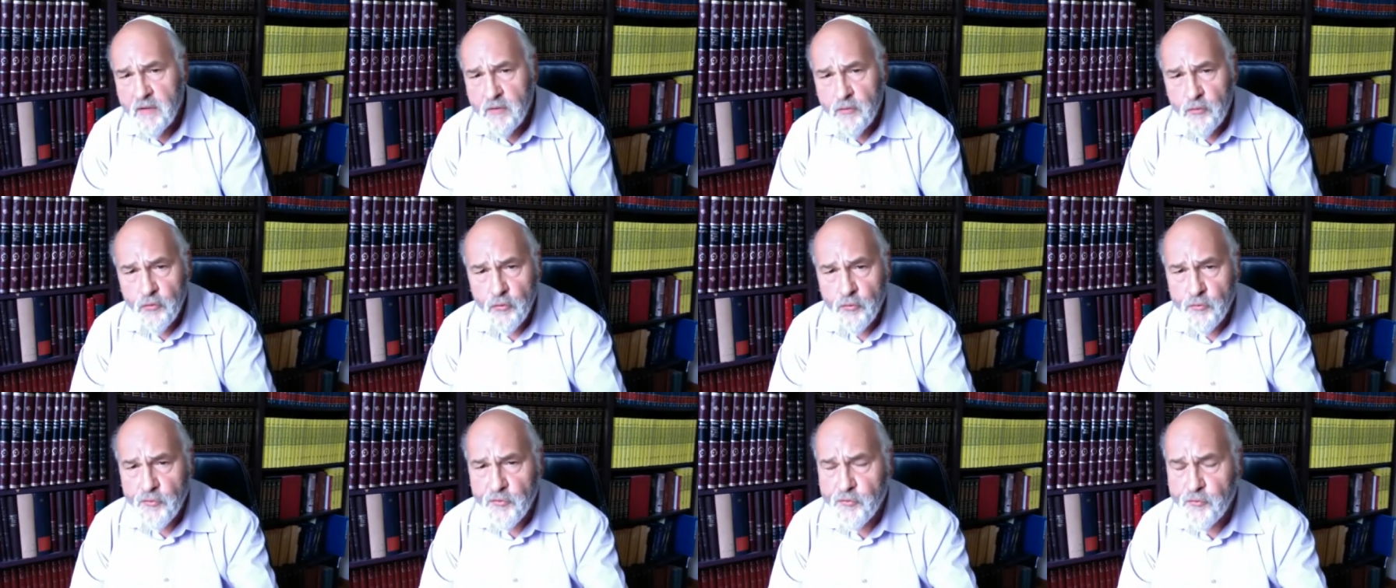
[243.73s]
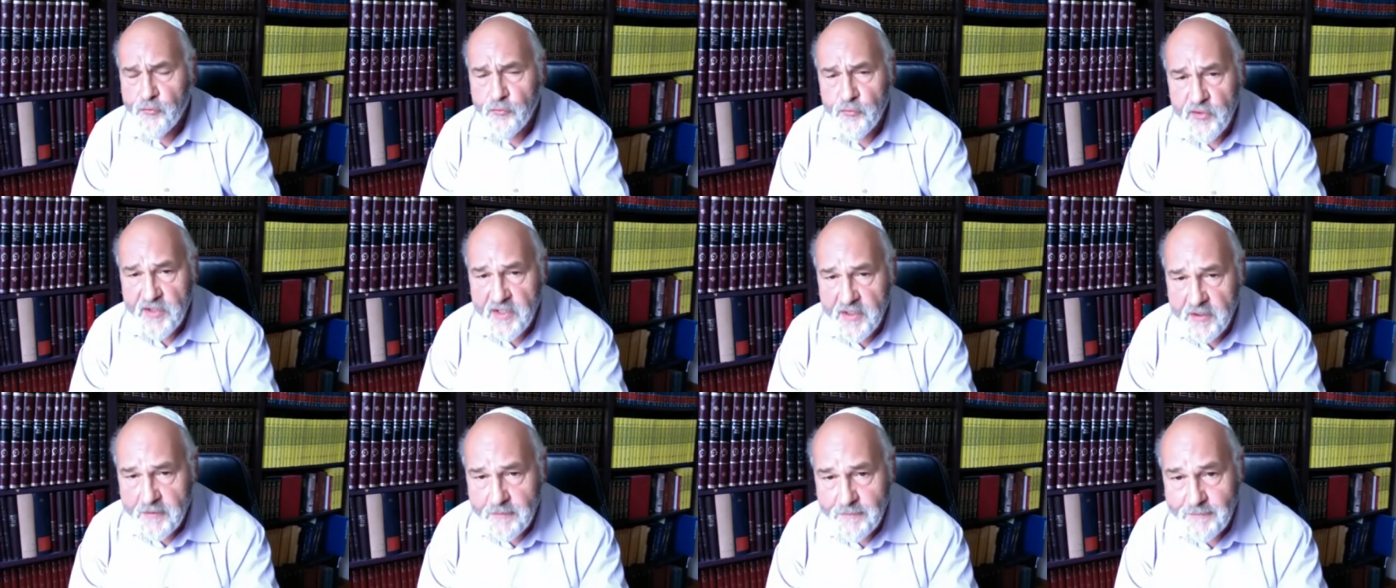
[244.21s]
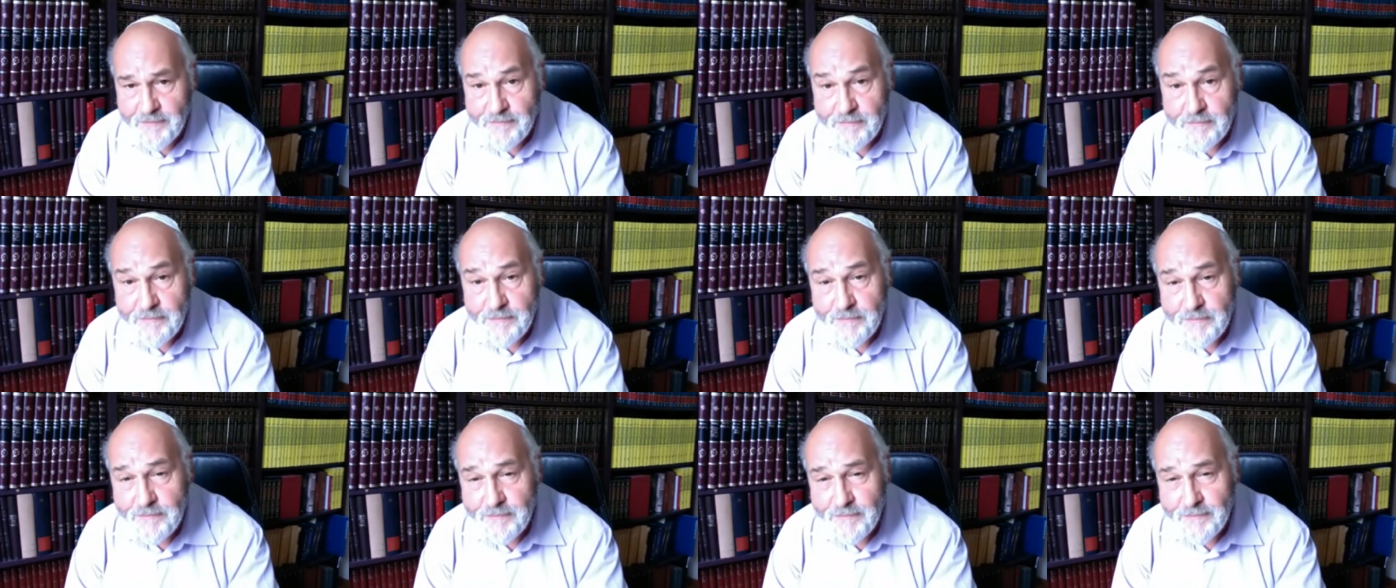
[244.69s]
non souillée,
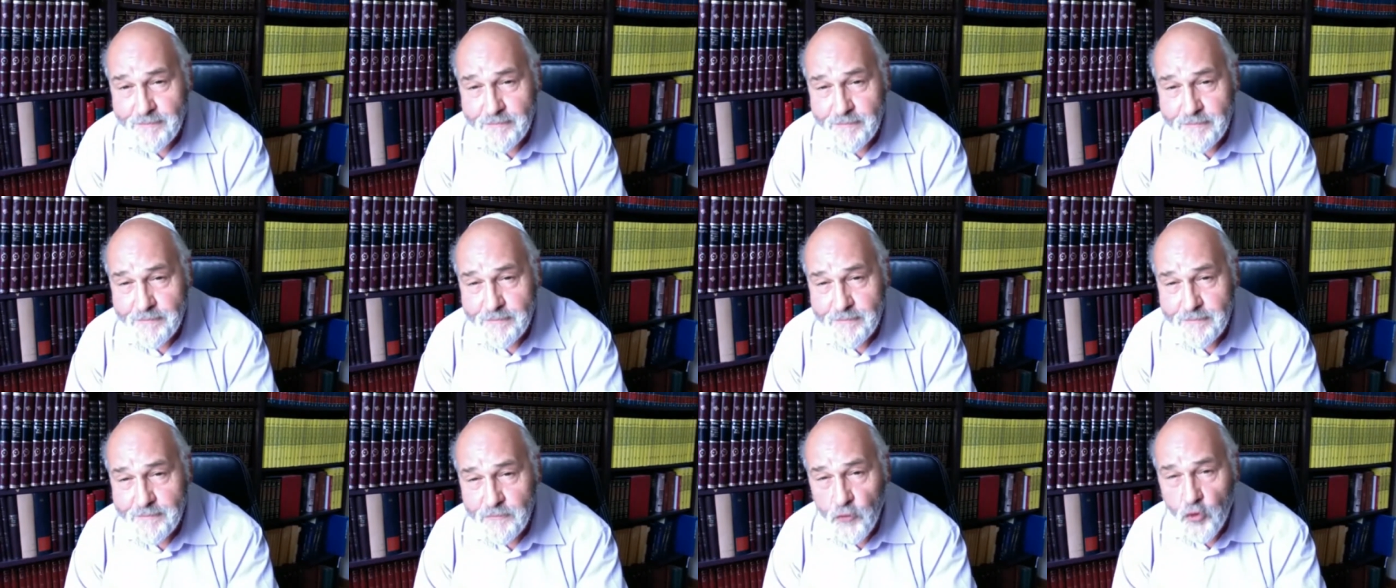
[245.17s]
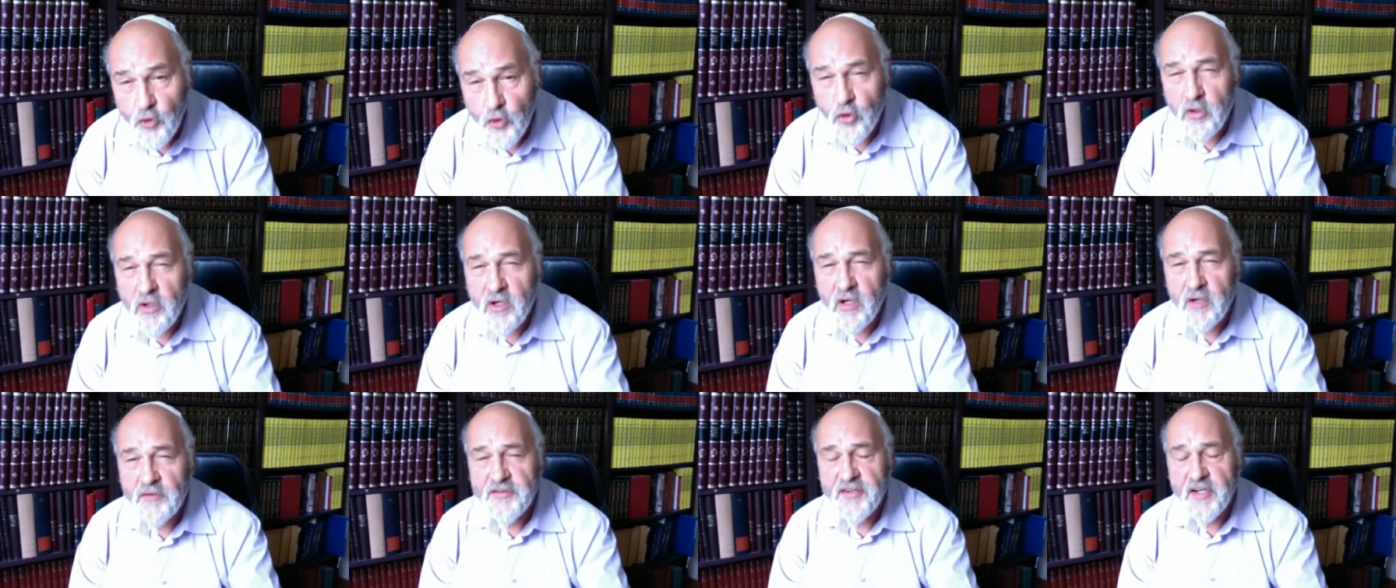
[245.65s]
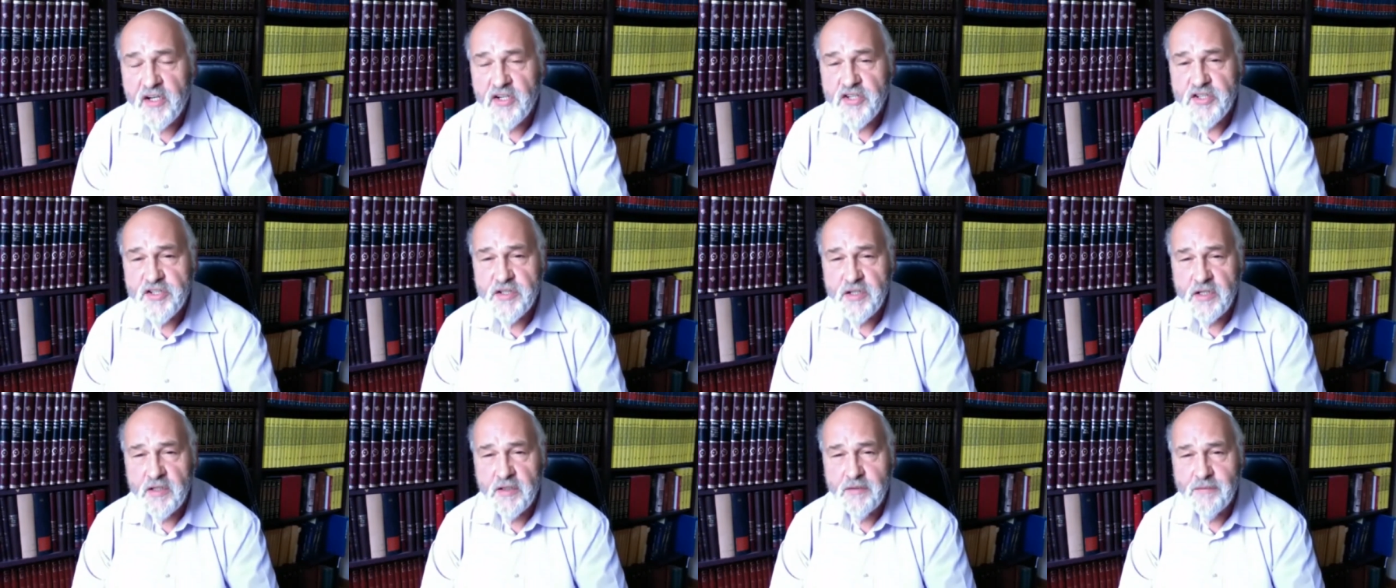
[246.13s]
non
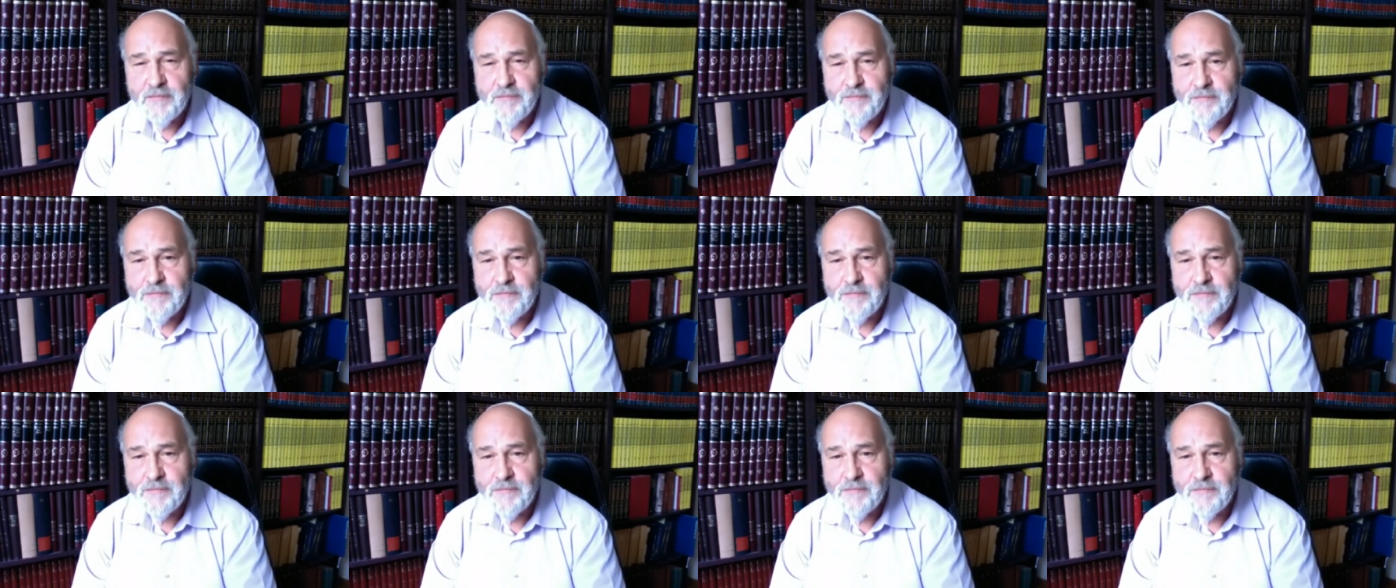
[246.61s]
entachée,